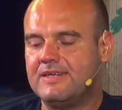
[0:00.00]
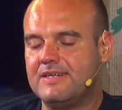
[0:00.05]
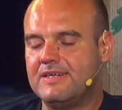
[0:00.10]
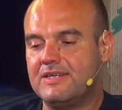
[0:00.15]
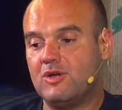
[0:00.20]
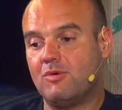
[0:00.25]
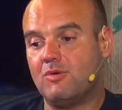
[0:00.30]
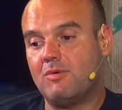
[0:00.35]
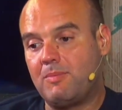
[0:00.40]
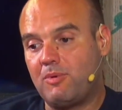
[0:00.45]

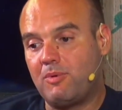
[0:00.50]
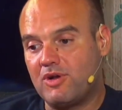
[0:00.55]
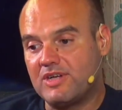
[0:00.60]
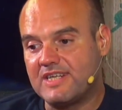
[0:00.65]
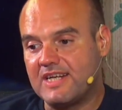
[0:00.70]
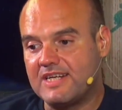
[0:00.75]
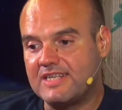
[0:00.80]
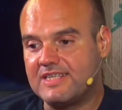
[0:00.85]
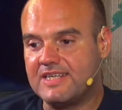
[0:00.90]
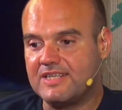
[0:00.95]
No me pones
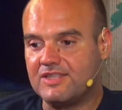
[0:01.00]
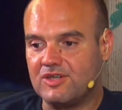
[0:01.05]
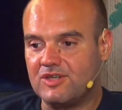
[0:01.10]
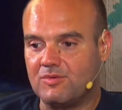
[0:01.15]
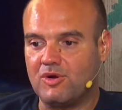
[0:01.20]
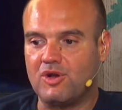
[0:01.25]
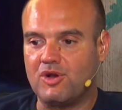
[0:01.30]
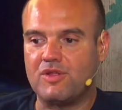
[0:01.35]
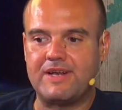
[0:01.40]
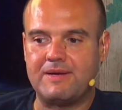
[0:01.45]
el sitio,
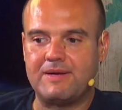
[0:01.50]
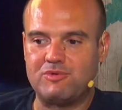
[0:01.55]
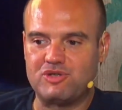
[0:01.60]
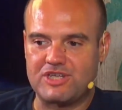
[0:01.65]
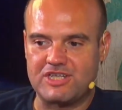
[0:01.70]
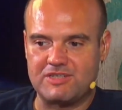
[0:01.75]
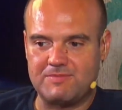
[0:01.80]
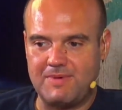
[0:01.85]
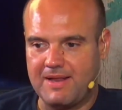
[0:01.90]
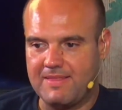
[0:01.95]
bueno, diremos
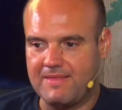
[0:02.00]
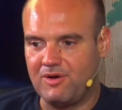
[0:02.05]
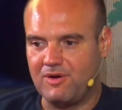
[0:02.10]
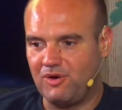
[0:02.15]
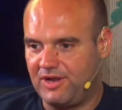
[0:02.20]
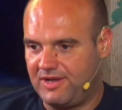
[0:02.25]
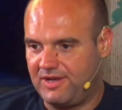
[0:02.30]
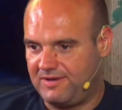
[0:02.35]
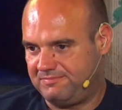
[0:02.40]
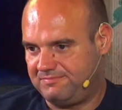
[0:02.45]
que es
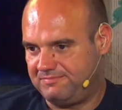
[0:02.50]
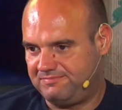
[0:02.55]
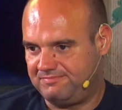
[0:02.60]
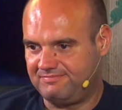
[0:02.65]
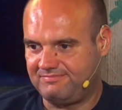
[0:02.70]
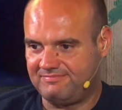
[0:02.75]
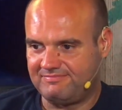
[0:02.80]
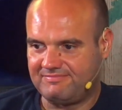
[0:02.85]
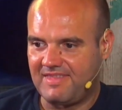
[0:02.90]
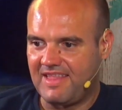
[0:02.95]
Barcelona.
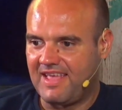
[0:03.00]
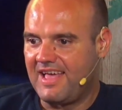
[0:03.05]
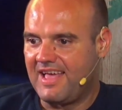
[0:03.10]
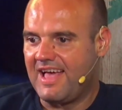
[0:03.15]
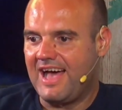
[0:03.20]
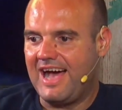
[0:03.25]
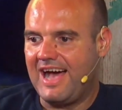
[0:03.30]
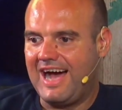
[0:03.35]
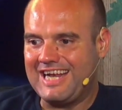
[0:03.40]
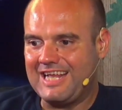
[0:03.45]

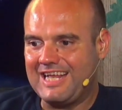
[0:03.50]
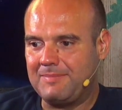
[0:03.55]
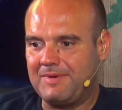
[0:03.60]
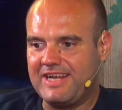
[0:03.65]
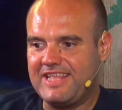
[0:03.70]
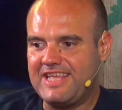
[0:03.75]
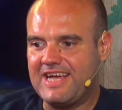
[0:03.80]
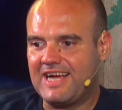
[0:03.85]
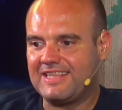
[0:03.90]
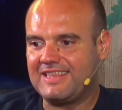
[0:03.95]
Ana
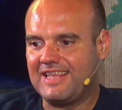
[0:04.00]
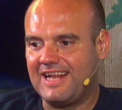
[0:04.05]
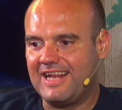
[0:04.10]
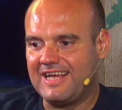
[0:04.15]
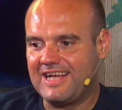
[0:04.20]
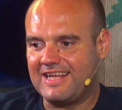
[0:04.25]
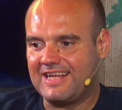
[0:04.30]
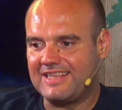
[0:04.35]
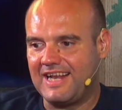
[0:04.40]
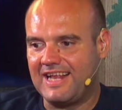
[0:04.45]
María Catalán
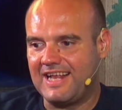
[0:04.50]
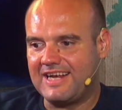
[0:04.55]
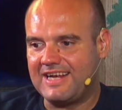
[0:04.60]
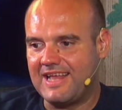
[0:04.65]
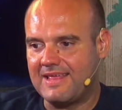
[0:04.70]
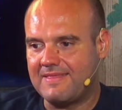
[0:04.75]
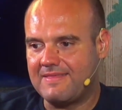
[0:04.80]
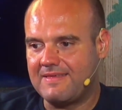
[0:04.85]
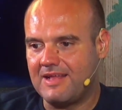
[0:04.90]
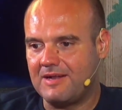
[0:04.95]
Catalán,
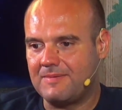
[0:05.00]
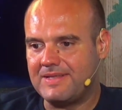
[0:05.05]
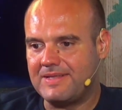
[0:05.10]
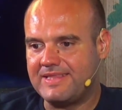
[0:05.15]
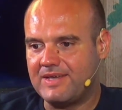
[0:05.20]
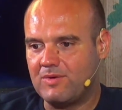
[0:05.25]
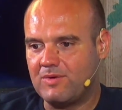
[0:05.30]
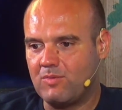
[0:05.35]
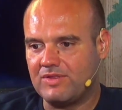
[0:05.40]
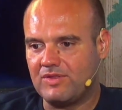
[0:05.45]
nacida el
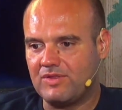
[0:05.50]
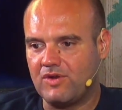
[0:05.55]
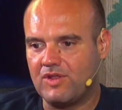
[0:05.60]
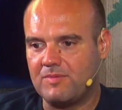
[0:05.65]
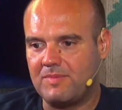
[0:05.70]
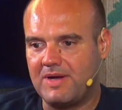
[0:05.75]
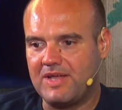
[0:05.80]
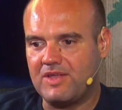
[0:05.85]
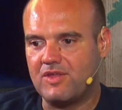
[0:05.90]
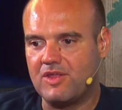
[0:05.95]
24 de
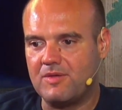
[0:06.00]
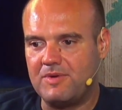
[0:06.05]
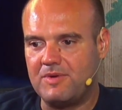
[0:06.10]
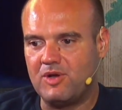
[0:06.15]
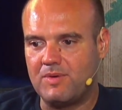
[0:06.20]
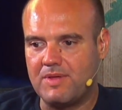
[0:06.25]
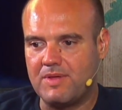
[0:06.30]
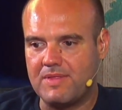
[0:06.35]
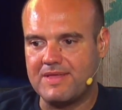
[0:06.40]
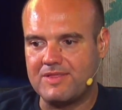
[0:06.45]
mayo de
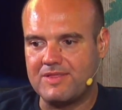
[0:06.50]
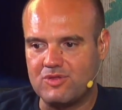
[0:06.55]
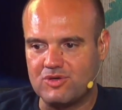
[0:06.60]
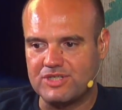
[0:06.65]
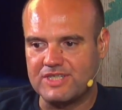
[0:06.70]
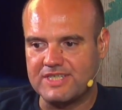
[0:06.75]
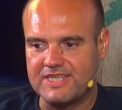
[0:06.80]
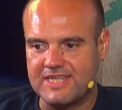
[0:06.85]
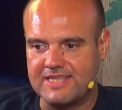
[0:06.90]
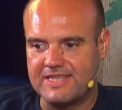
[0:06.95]

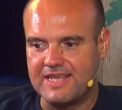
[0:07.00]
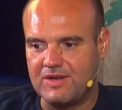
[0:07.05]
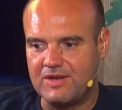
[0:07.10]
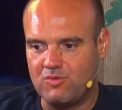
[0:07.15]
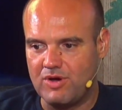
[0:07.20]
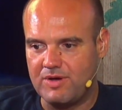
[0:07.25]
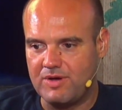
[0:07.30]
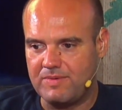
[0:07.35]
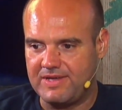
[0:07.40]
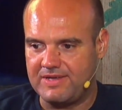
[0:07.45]

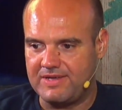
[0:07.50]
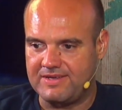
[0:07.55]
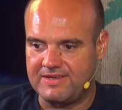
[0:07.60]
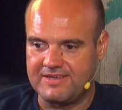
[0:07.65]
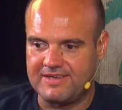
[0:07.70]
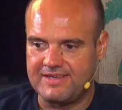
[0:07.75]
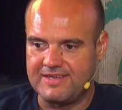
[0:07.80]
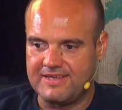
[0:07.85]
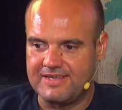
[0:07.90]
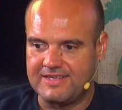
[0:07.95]
1969.
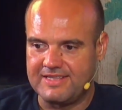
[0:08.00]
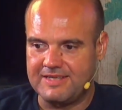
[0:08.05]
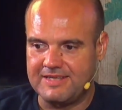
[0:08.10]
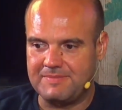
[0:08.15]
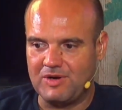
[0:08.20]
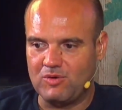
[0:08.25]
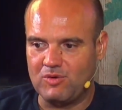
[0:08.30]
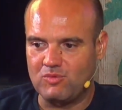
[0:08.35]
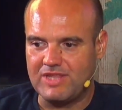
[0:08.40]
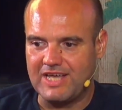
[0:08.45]
Te
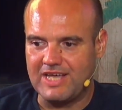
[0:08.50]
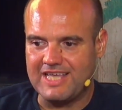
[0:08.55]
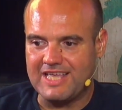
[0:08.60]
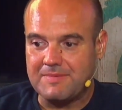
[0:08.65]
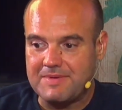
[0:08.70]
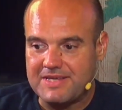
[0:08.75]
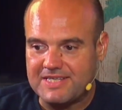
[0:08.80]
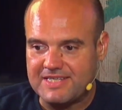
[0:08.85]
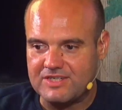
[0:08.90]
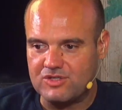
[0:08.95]
pregunta qué
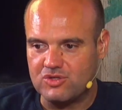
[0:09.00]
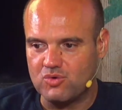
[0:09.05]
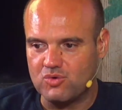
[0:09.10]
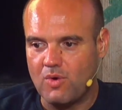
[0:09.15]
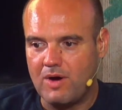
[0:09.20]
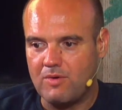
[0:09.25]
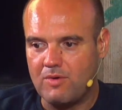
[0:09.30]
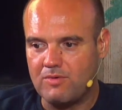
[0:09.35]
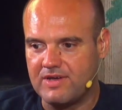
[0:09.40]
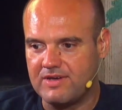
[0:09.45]
ves en su
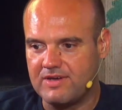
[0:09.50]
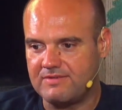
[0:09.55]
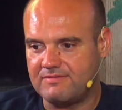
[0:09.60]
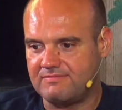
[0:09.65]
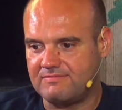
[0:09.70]
aura.